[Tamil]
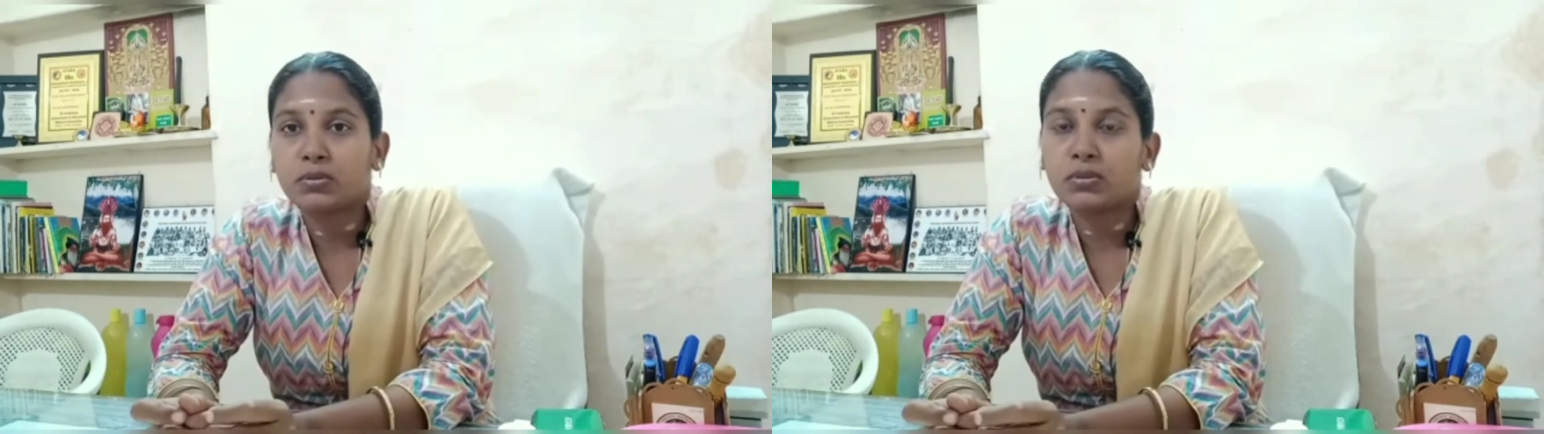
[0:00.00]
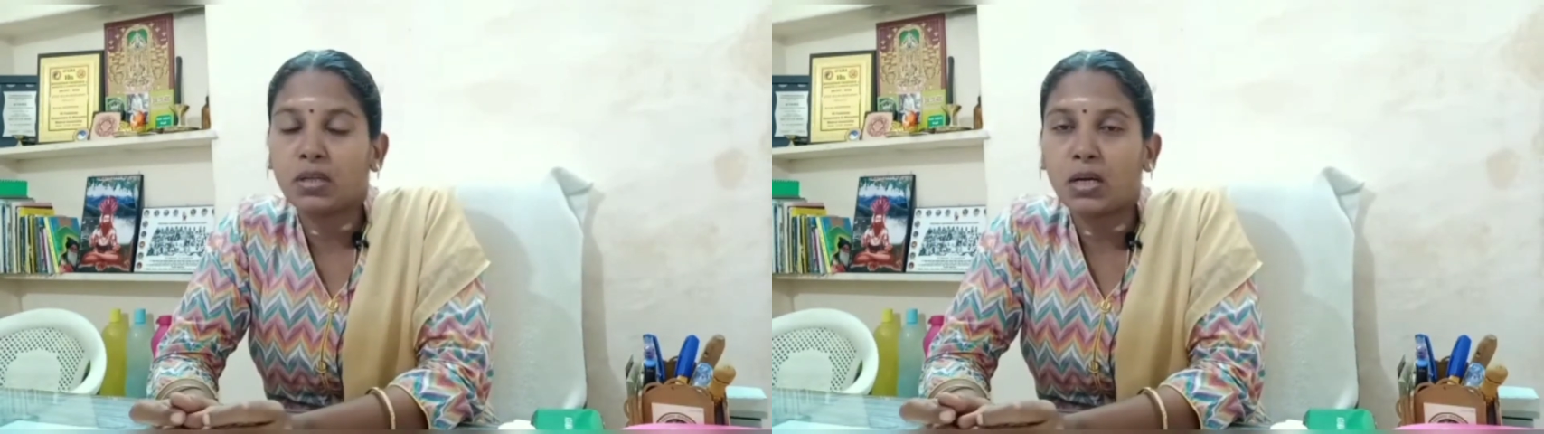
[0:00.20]

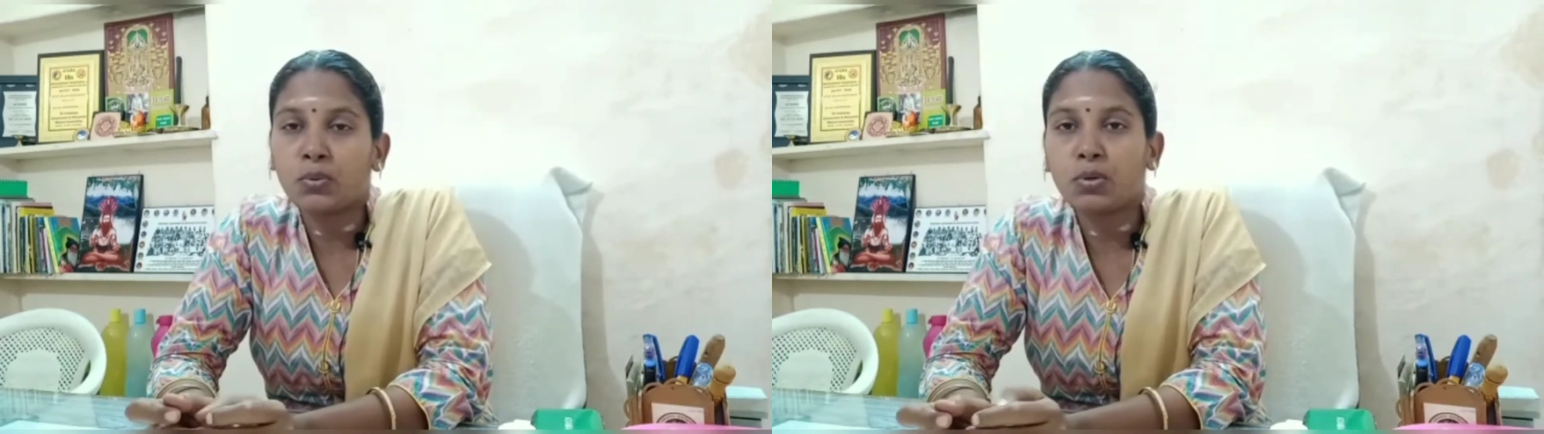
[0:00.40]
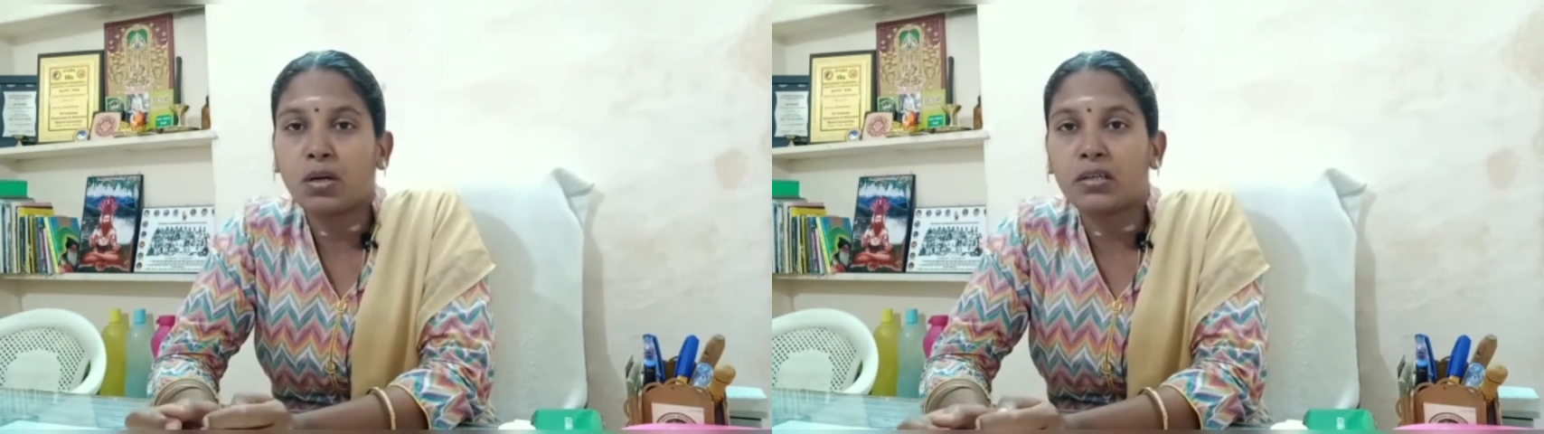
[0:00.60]

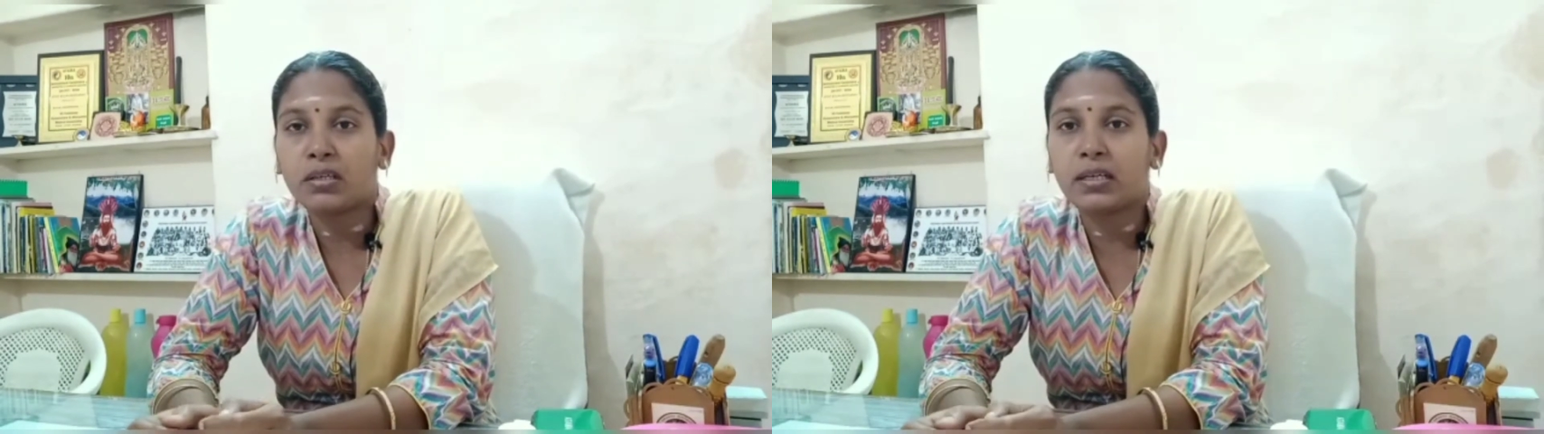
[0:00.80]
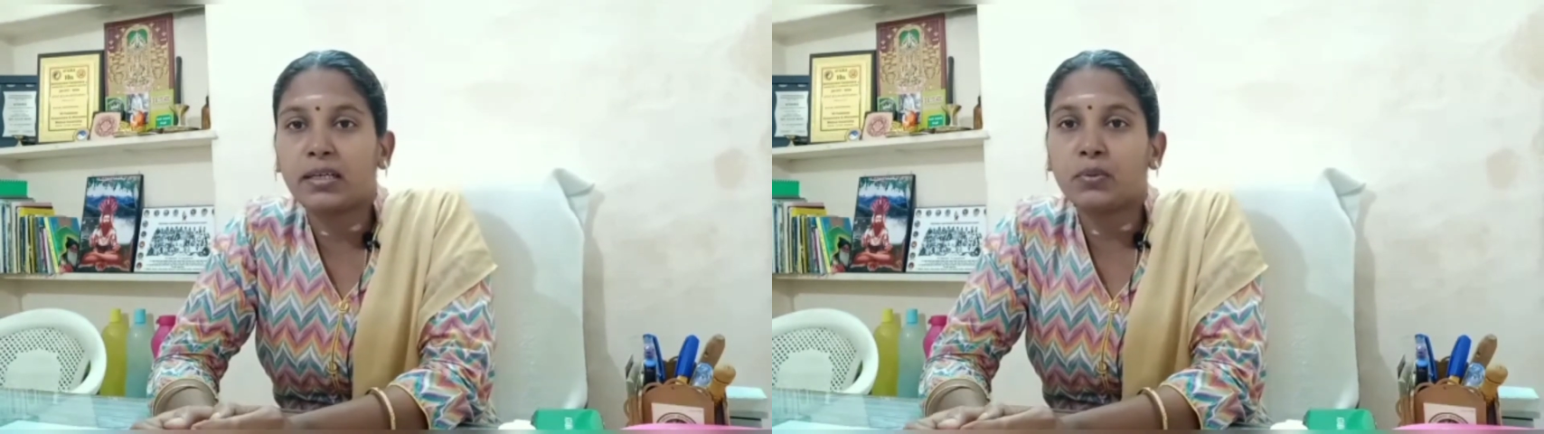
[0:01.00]
நானூறு
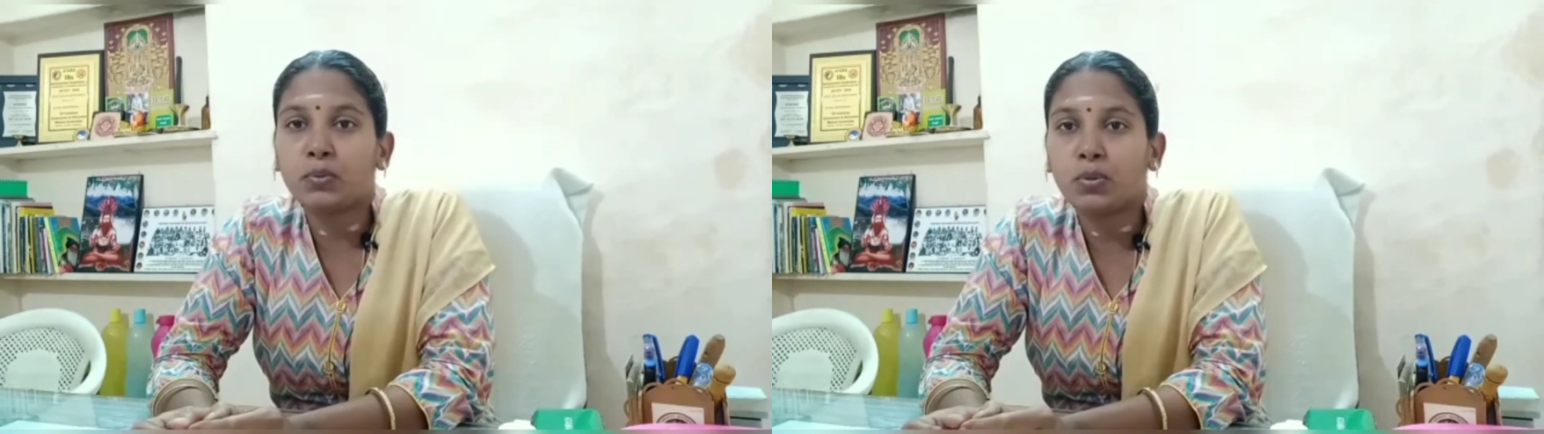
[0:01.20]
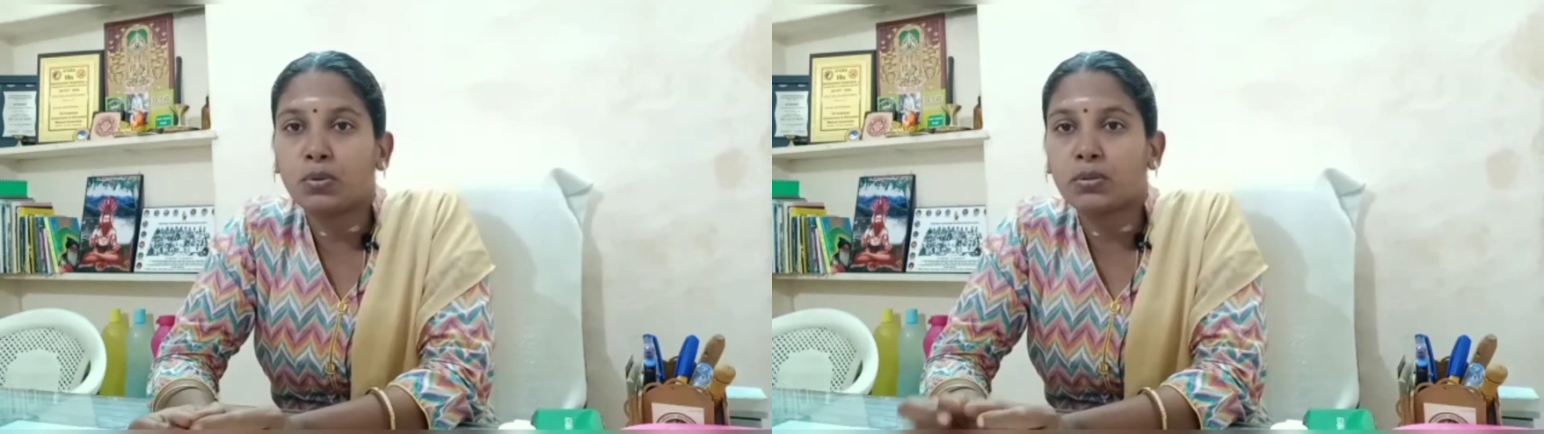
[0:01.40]
ஆண்டுகளில்
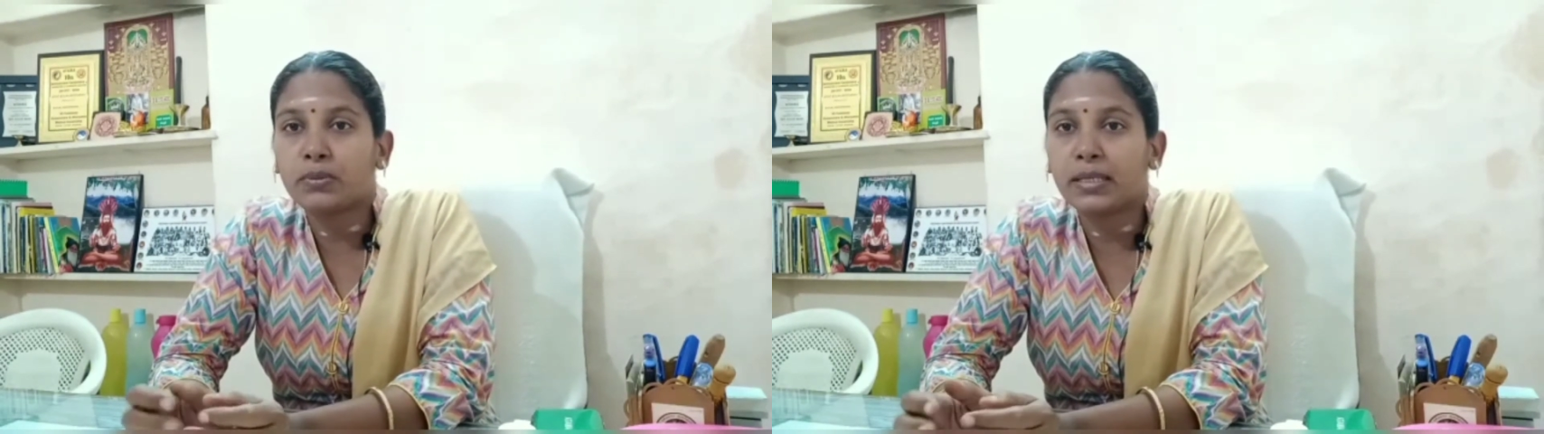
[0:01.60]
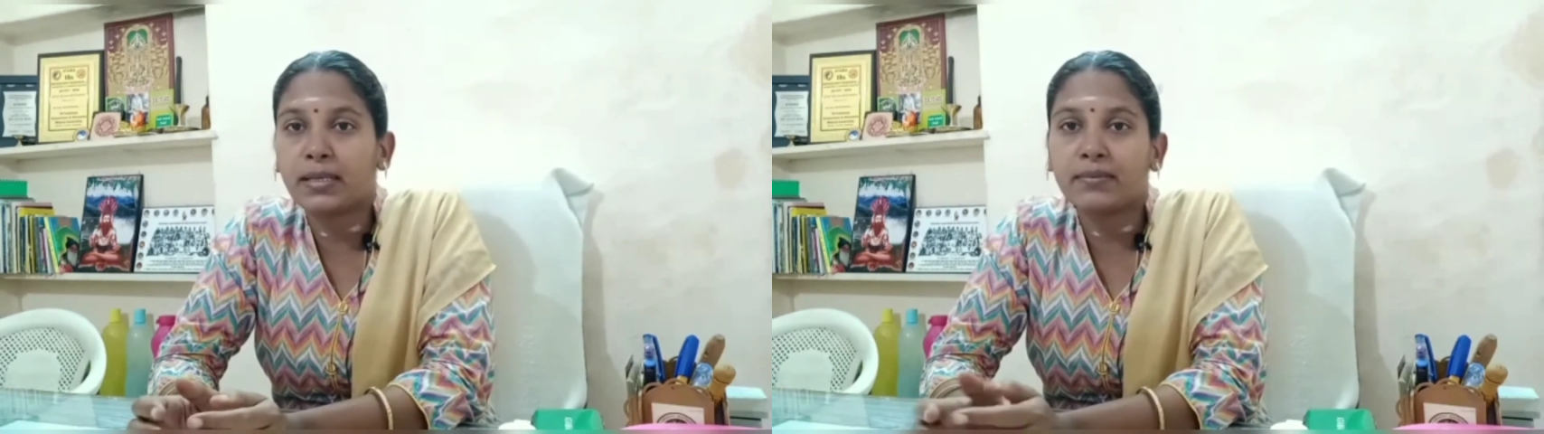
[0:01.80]

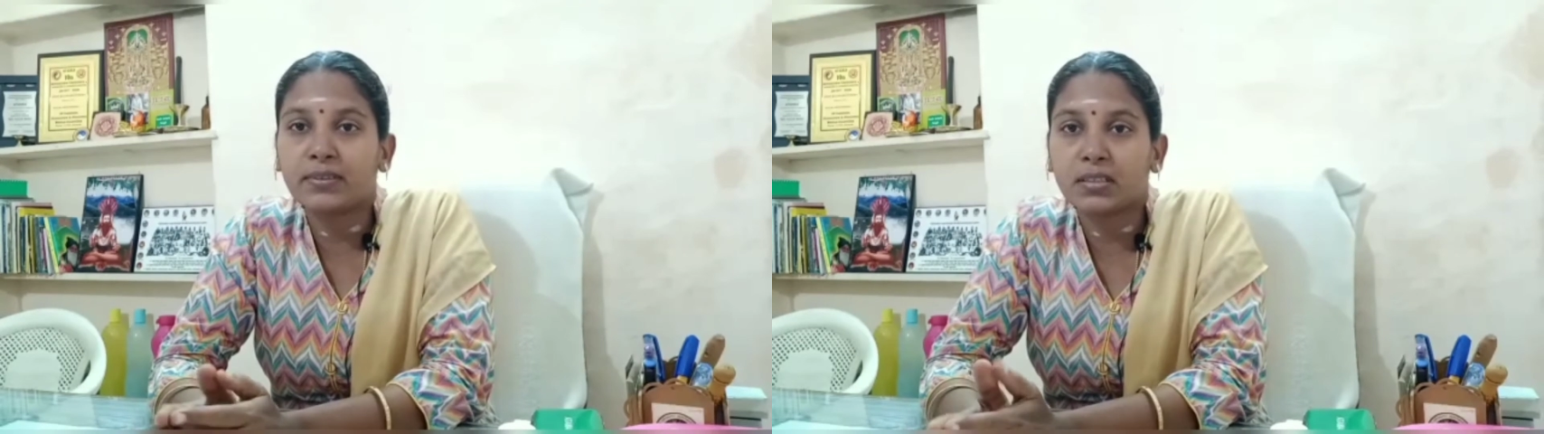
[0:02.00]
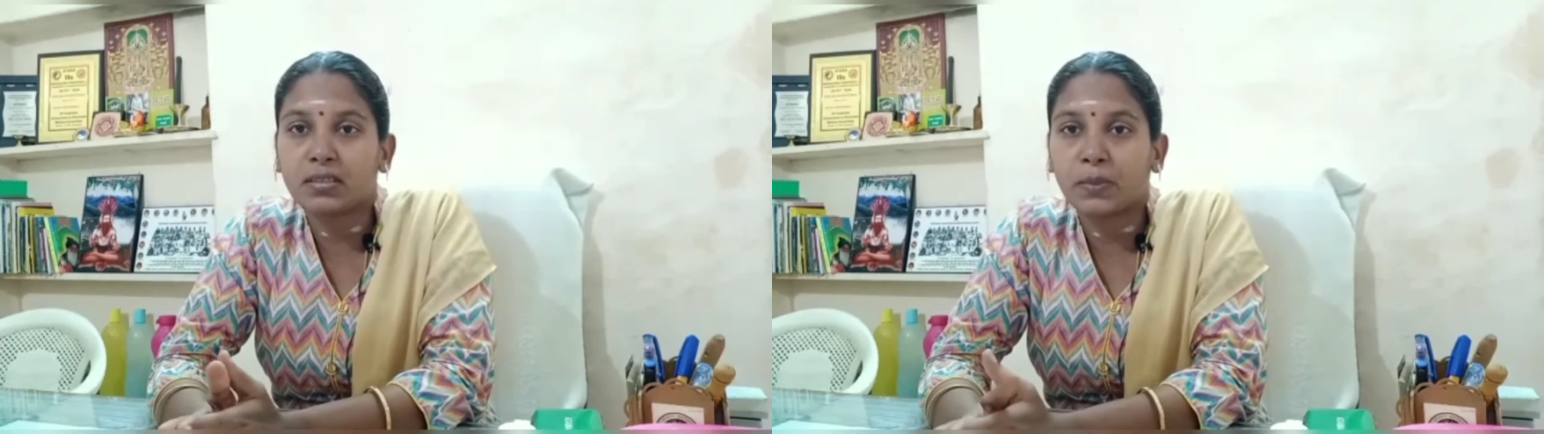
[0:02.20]
உலோகங்கள்லாம்
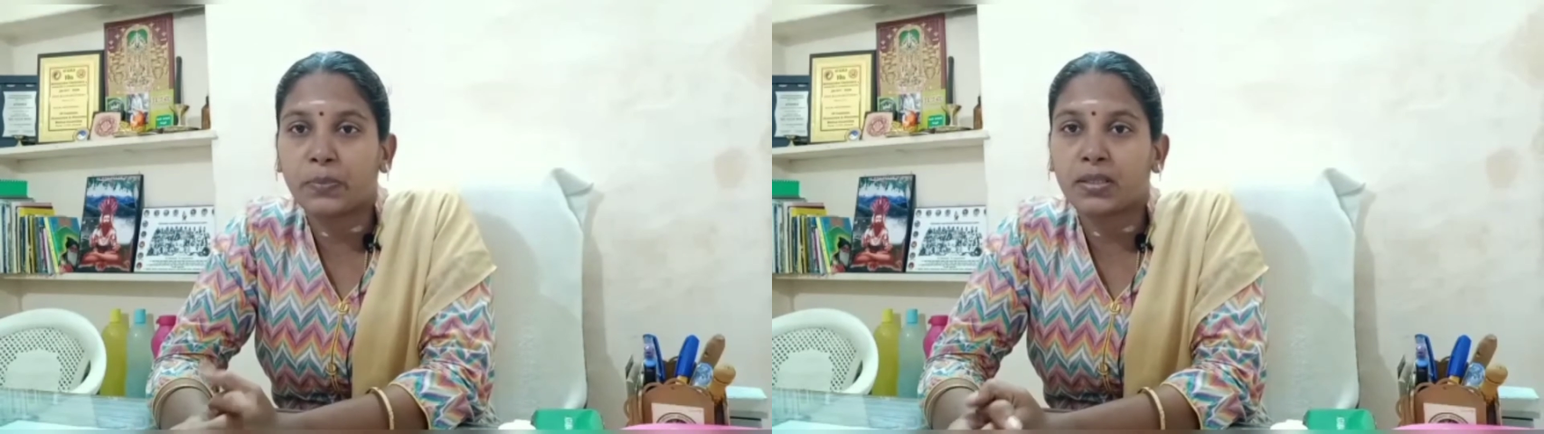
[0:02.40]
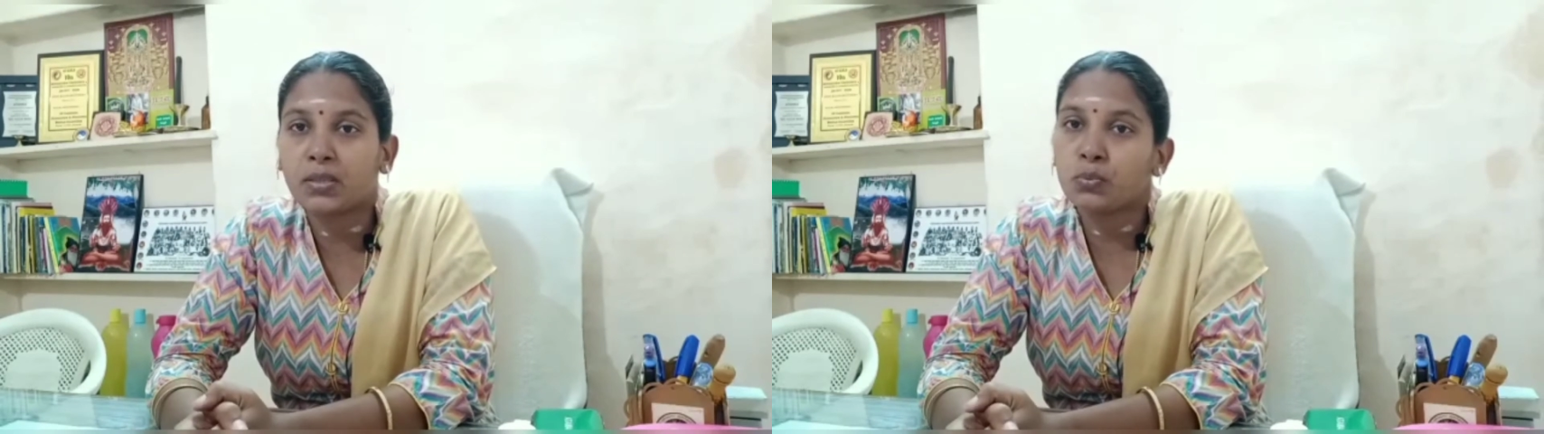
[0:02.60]

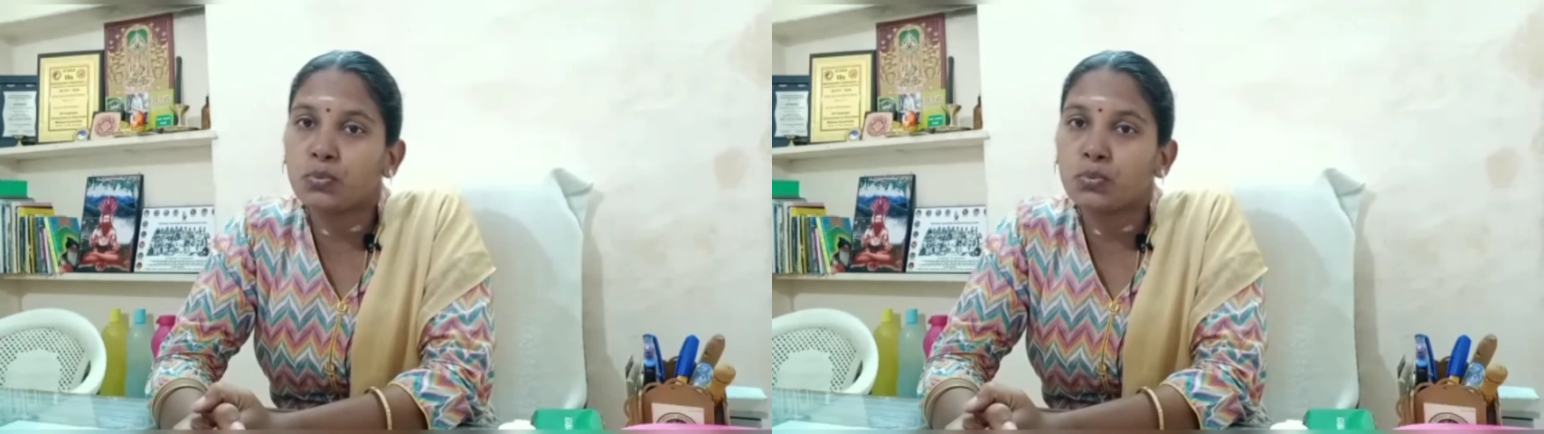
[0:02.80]
வந்ததுக்கப்புறம் தான்